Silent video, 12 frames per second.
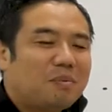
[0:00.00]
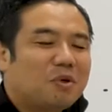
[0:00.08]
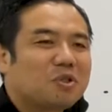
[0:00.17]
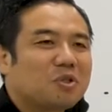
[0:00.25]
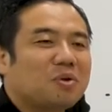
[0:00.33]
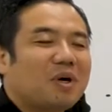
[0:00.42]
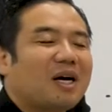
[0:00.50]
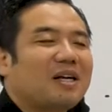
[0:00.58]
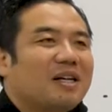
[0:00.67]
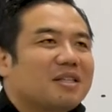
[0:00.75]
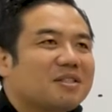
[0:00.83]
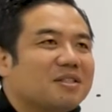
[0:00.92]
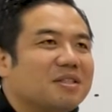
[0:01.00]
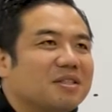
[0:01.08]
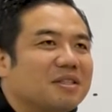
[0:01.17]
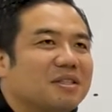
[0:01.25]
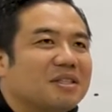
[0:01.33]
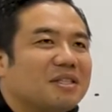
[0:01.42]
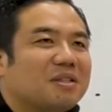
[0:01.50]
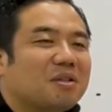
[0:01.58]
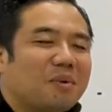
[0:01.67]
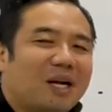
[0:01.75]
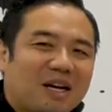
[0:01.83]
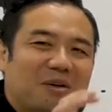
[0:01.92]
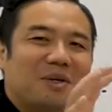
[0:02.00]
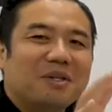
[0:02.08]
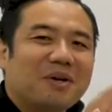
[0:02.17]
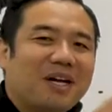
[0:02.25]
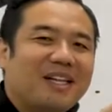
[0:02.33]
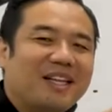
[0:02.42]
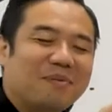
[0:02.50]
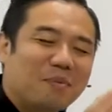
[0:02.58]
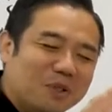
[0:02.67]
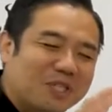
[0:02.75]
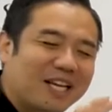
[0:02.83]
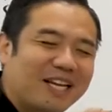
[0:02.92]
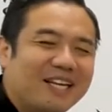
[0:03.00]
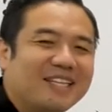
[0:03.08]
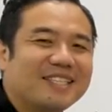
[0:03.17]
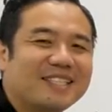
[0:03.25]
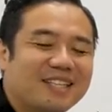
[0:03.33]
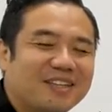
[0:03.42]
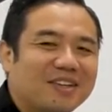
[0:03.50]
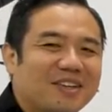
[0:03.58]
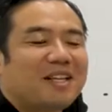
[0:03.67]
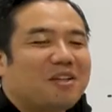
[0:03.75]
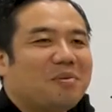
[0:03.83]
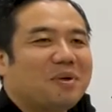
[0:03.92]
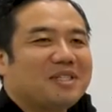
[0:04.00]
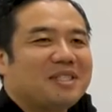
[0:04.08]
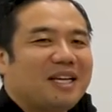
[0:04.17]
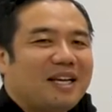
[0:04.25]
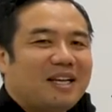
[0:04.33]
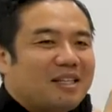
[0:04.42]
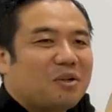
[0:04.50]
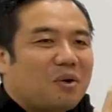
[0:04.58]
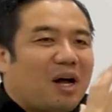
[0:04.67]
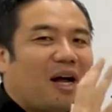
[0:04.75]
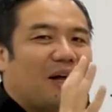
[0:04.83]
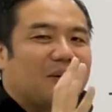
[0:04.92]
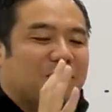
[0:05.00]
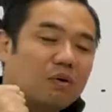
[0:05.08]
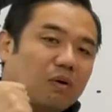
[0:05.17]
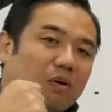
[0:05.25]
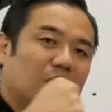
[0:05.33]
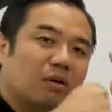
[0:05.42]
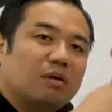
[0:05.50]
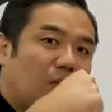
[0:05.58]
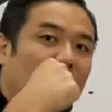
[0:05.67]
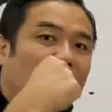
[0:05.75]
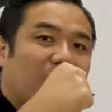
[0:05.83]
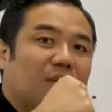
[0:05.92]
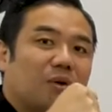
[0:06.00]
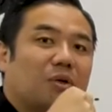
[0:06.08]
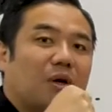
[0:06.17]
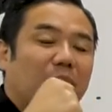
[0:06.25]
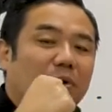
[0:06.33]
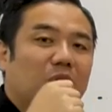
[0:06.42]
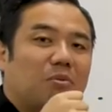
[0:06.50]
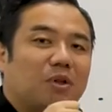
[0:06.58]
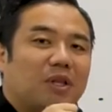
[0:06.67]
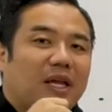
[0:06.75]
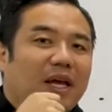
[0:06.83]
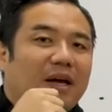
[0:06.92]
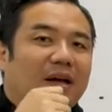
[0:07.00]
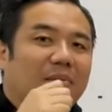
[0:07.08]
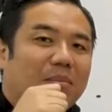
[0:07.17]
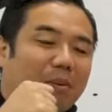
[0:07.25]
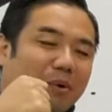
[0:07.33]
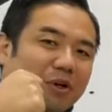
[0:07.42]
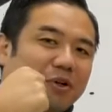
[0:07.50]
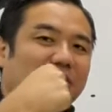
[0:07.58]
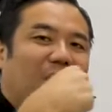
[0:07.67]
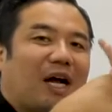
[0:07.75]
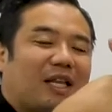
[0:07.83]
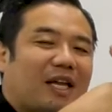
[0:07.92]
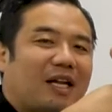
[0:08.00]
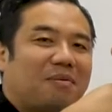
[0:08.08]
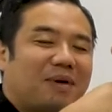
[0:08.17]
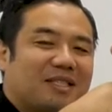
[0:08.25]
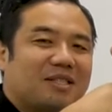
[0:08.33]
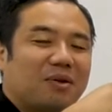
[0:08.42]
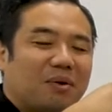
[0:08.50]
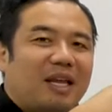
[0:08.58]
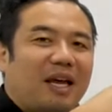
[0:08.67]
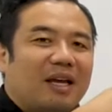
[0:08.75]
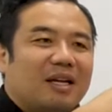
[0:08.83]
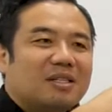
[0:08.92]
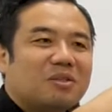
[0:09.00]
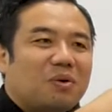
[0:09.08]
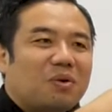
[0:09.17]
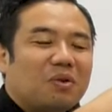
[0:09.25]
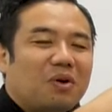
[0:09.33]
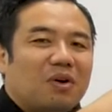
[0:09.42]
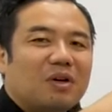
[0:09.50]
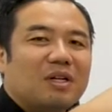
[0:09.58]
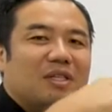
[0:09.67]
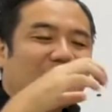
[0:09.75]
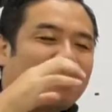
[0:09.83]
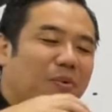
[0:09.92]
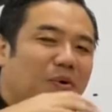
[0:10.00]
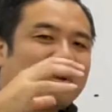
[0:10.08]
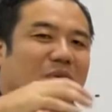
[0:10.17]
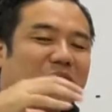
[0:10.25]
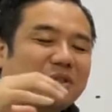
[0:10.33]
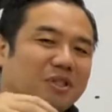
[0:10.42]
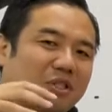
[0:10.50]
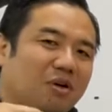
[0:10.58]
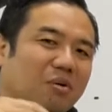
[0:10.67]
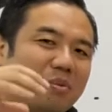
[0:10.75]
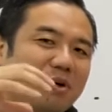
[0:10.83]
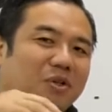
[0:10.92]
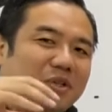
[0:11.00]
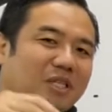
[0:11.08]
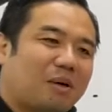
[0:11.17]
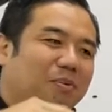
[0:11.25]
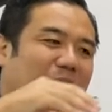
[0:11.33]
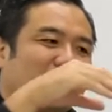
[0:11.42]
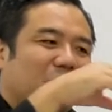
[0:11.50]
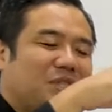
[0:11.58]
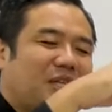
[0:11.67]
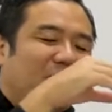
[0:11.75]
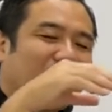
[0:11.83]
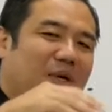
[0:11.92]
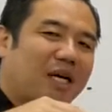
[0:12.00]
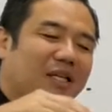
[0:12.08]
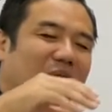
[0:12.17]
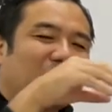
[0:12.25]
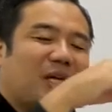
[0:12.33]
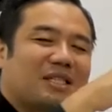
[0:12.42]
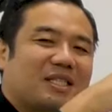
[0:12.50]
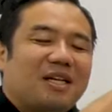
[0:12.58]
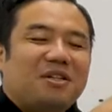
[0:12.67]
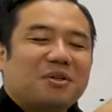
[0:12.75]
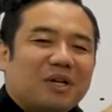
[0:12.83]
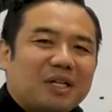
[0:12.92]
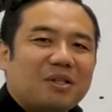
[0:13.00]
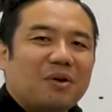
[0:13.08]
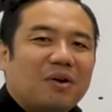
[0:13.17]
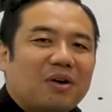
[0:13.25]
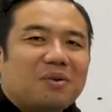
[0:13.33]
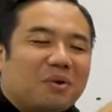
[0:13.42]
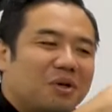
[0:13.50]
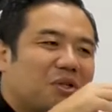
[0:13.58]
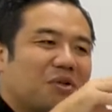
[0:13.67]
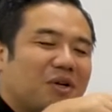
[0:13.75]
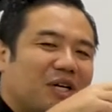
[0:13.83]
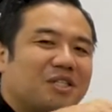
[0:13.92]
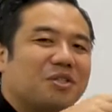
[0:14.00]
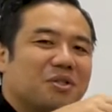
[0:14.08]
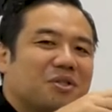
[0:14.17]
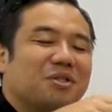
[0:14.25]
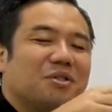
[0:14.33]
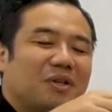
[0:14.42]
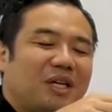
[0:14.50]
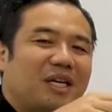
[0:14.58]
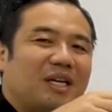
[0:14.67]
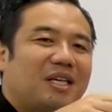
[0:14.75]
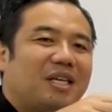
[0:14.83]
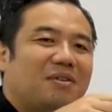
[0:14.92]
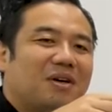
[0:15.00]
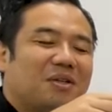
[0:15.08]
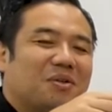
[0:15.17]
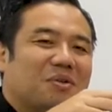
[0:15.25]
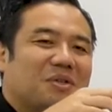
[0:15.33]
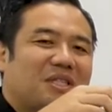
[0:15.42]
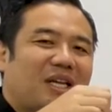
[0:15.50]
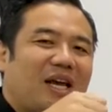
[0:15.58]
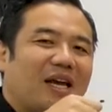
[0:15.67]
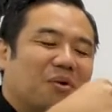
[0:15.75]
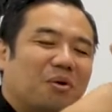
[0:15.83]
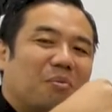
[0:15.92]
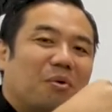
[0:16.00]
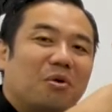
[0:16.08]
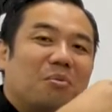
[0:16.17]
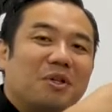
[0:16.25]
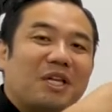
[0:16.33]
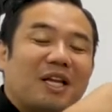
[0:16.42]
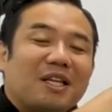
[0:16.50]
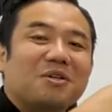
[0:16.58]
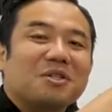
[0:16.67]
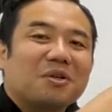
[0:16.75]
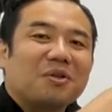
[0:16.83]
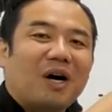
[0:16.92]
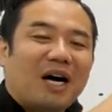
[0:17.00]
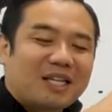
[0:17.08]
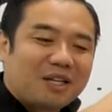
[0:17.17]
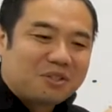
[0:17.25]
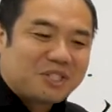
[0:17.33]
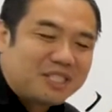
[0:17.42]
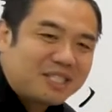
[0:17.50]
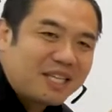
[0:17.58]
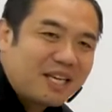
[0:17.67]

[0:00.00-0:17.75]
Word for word: もうちょっとわかりやすくいくと、まあ、ラグビーの例で申し訳ないんですけど、例えばですね、人がこう、攻撃の人がボール持って守りの人に当たりますと。で、そこのサポートする人、もう一人サポートして味方を助けるような人、この人の練習をするのに、キーワードとして、このボール持って当たる人の当たる姿